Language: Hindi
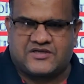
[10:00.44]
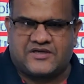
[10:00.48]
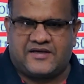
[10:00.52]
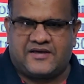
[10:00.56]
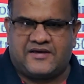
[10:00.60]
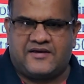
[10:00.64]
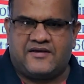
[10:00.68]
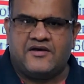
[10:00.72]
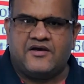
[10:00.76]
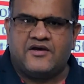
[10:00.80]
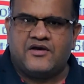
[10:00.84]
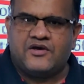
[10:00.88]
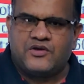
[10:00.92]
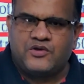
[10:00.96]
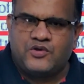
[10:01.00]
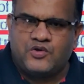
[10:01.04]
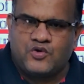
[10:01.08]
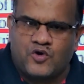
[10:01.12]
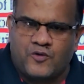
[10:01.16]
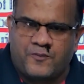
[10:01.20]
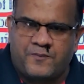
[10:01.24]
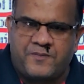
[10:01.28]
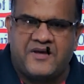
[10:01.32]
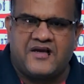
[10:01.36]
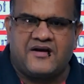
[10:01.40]
हैं
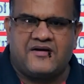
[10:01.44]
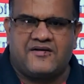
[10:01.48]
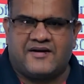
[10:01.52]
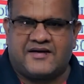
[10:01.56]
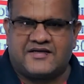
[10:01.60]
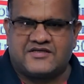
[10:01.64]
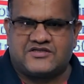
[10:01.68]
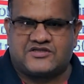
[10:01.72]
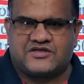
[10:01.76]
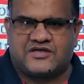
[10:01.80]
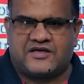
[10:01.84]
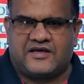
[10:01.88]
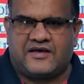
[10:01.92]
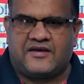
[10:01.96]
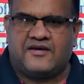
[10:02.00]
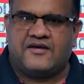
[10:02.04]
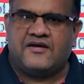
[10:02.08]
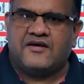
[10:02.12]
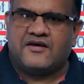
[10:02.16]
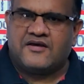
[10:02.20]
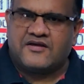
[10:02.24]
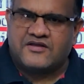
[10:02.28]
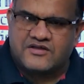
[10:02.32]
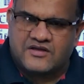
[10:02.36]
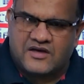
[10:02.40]
यूरोपियन राष्ट्र हैं
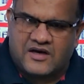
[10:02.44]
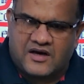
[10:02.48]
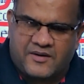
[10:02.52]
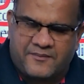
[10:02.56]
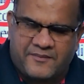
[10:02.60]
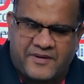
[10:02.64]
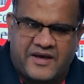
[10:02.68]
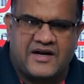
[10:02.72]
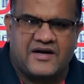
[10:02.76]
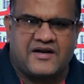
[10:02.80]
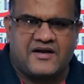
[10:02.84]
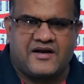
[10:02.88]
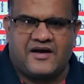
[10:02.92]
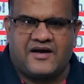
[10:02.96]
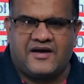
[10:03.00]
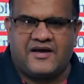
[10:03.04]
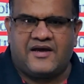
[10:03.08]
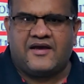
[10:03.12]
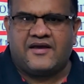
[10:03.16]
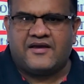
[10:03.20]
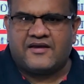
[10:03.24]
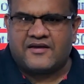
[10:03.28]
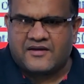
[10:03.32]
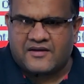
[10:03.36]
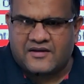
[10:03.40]
अमेरिका
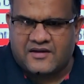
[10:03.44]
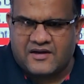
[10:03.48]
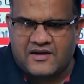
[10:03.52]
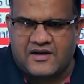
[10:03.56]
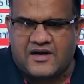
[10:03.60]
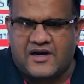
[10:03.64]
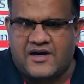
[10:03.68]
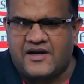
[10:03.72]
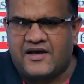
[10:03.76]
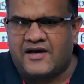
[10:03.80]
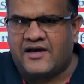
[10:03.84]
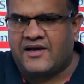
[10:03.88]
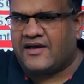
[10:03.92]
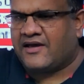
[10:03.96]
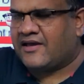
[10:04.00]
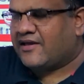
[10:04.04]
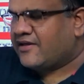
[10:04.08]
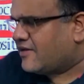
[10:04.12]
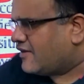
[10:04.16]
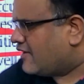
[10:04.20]
है कनाडा है